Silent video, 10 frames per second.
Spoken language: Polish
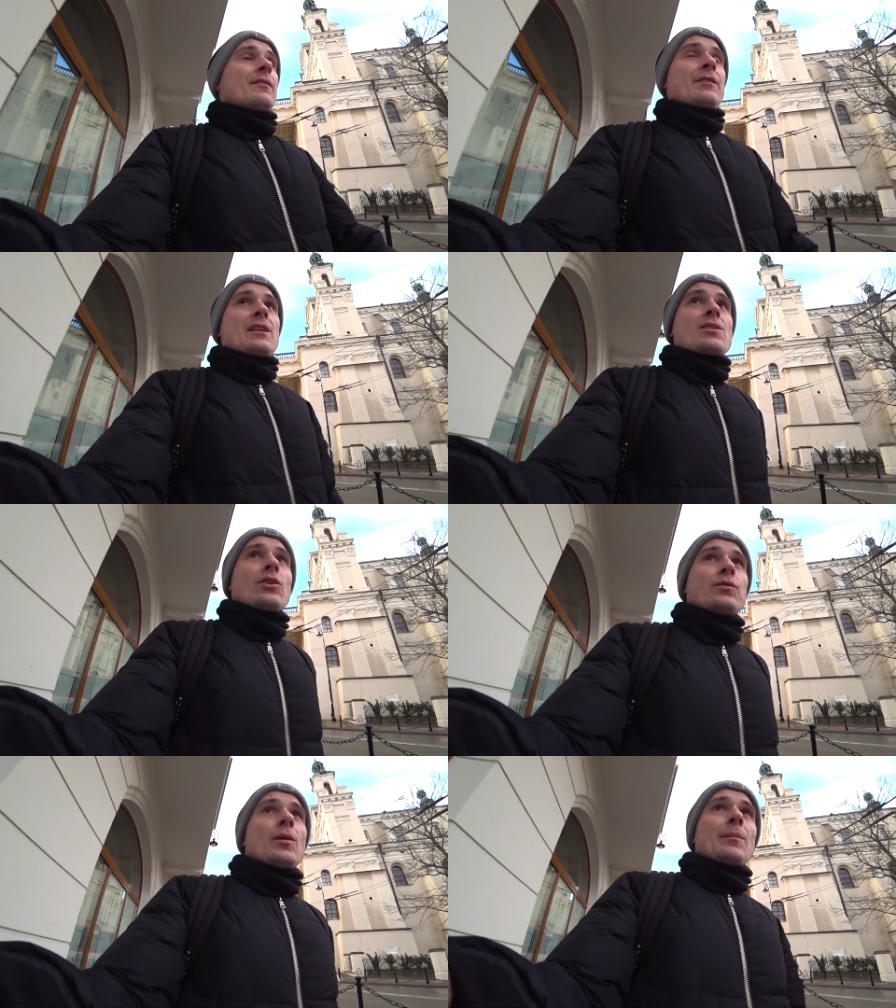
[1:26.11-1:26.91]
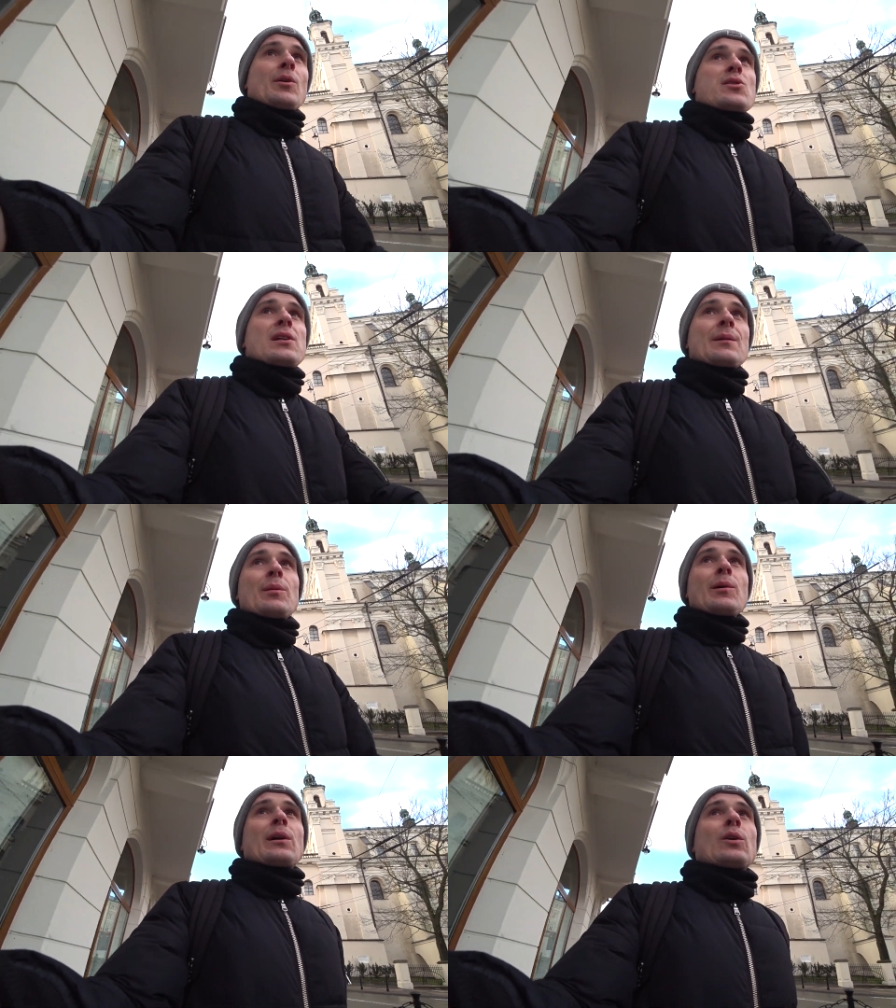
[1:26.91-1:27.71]
Więc odwołam nocleg, bo
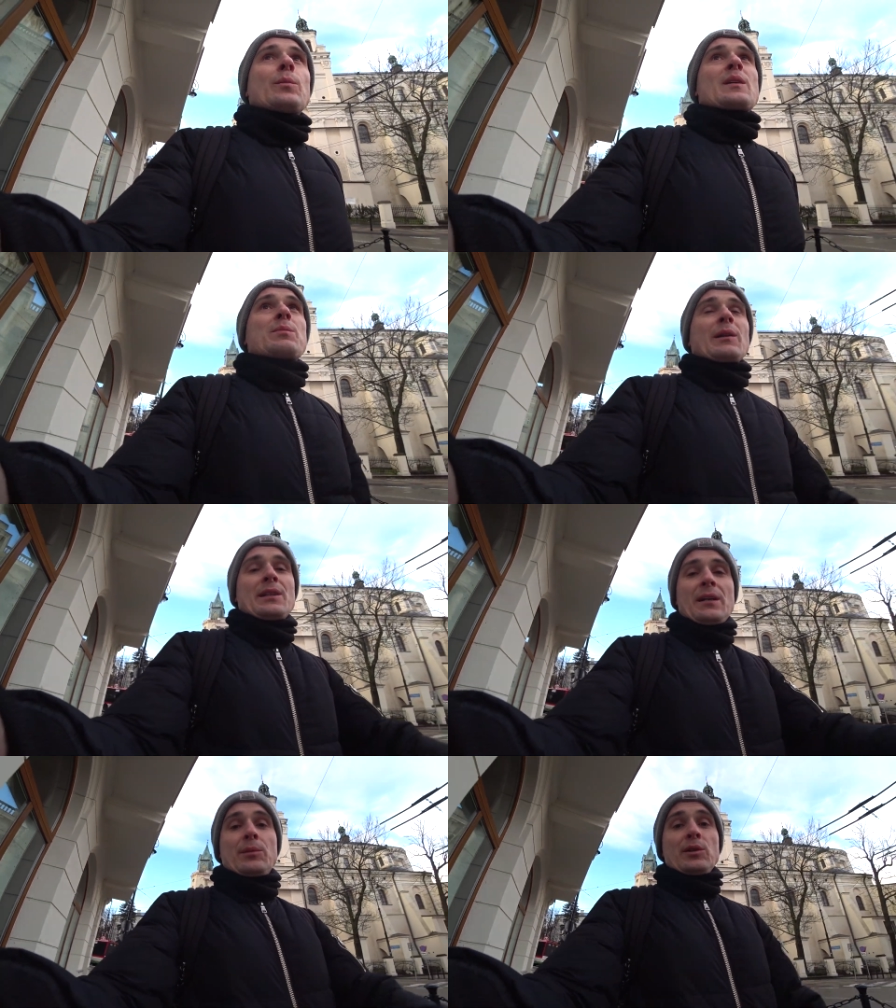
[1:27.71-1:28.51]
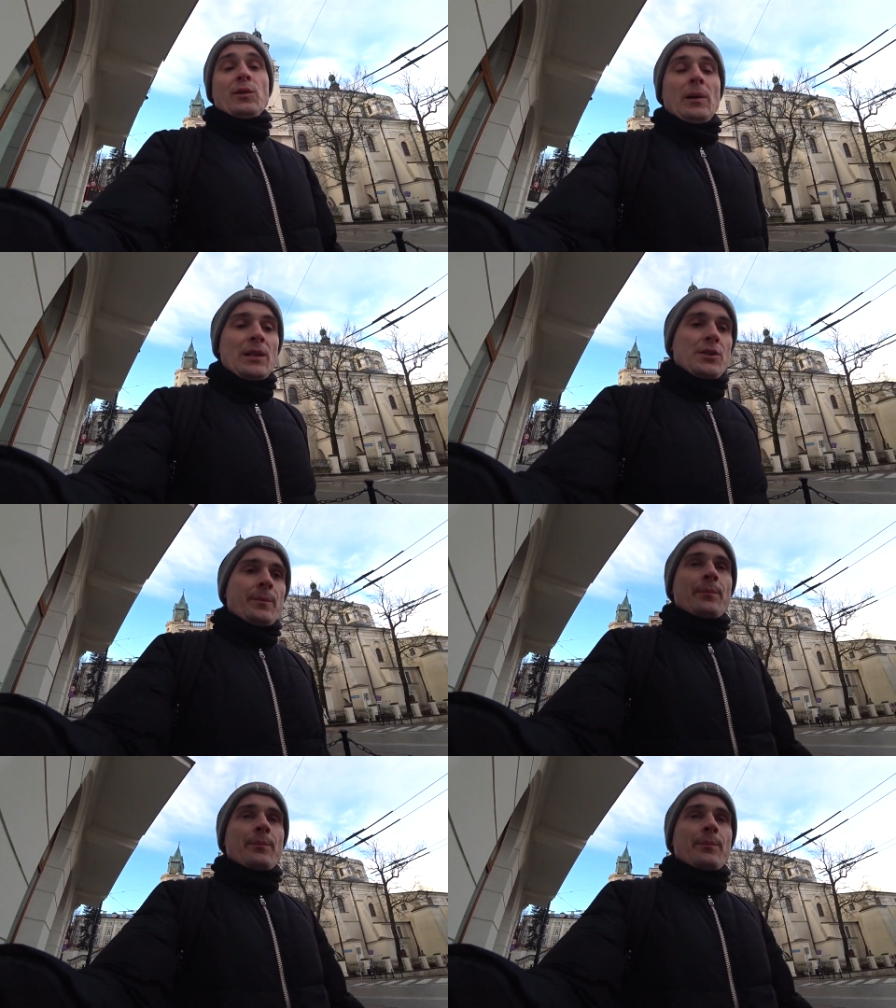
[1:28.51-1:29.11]
mogę go bezpłatnie jakby odwołać.